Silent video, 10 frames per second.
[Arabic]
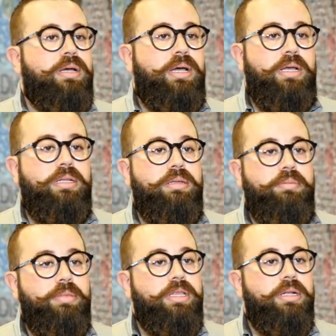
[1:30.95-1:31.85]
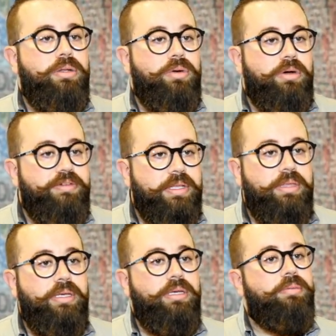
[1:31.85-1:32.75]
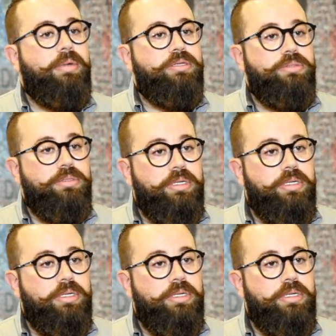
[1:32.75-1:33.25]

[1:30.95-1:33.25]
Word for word: عن مثل نوع فته مع صوص